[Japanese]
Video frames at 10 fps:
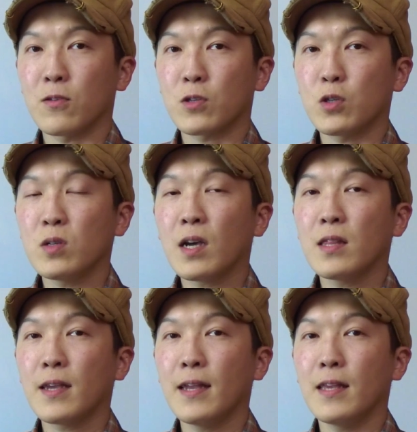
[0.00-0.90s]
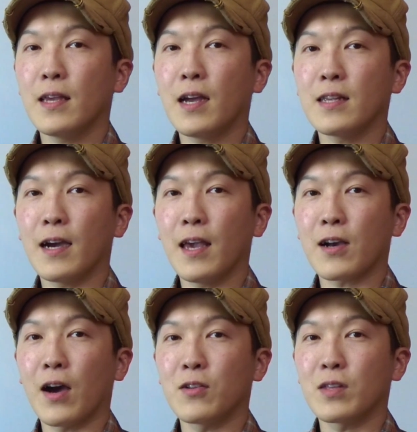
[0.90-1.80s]
瞬間的にいかに早
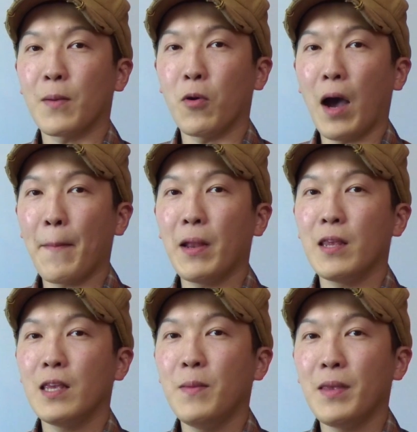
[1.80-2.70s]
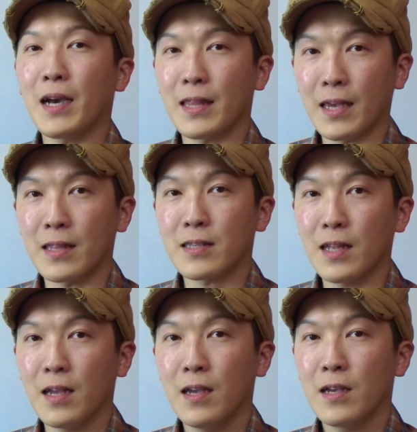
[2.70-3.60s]
く歩いてもあまり意味がないんです
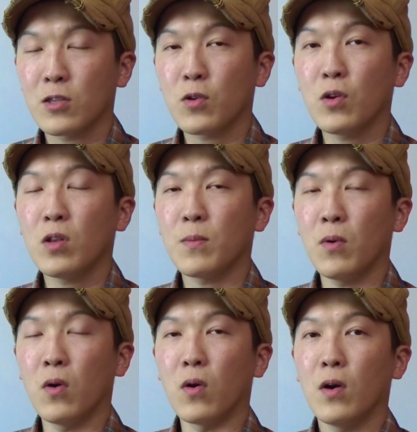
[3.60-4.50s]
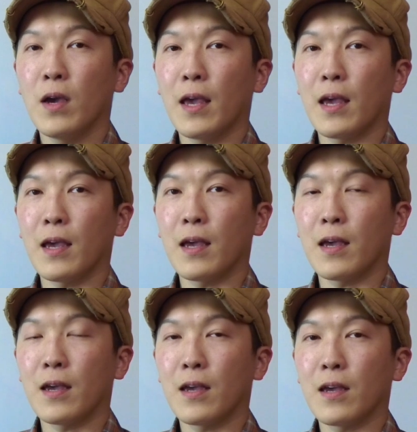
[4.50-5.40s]
ね。それよりも、
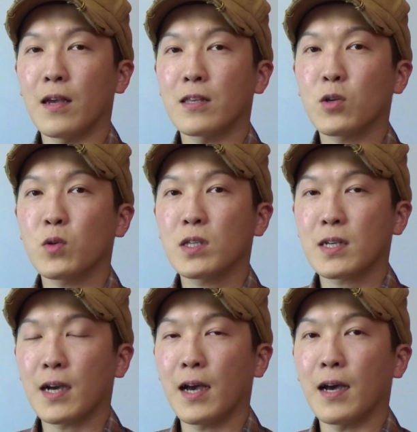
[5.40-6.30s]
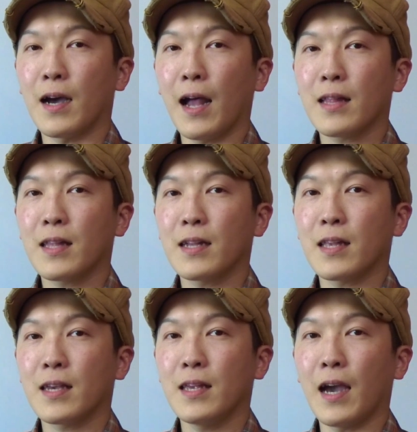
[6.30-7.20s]
長時間安定
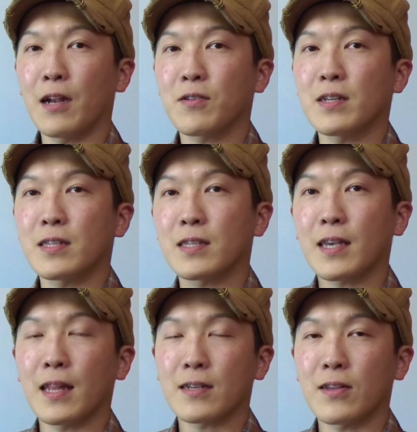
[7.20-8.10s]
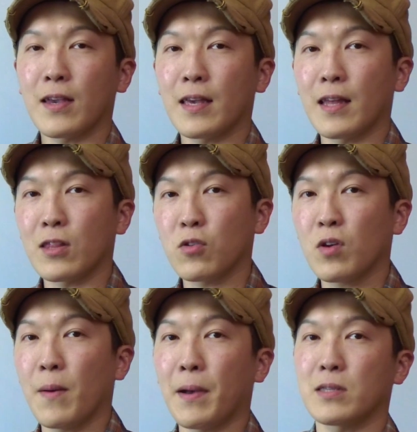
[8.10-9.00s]
的に歩き続けなくてはいけないという
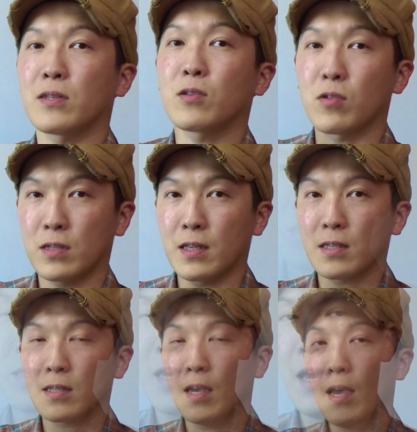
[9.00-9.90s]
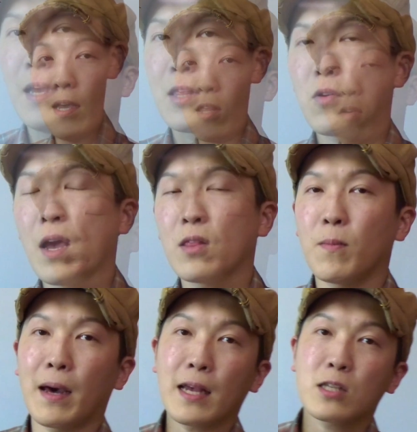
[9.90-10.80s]
のがまず一つです。でこれは
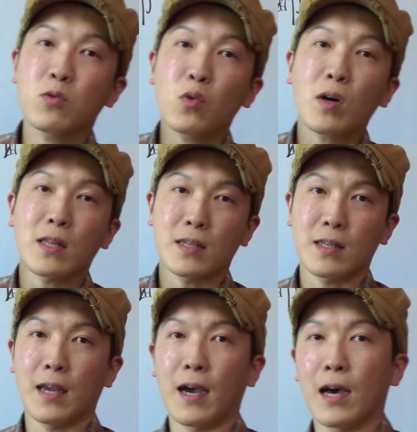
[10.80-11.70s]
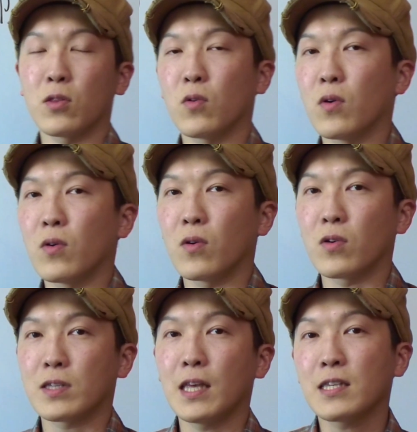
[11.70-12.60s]
マラソンとかですね、
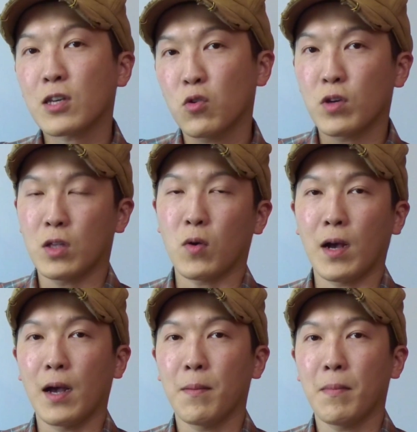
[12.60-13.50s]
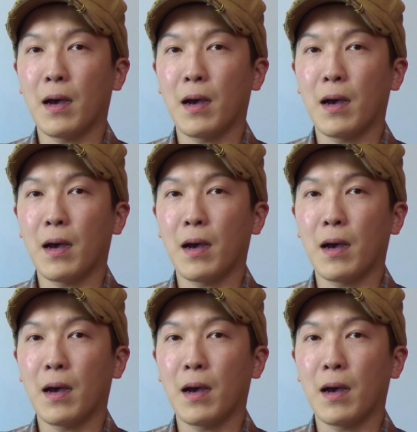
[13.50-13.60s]
自転車競技とか、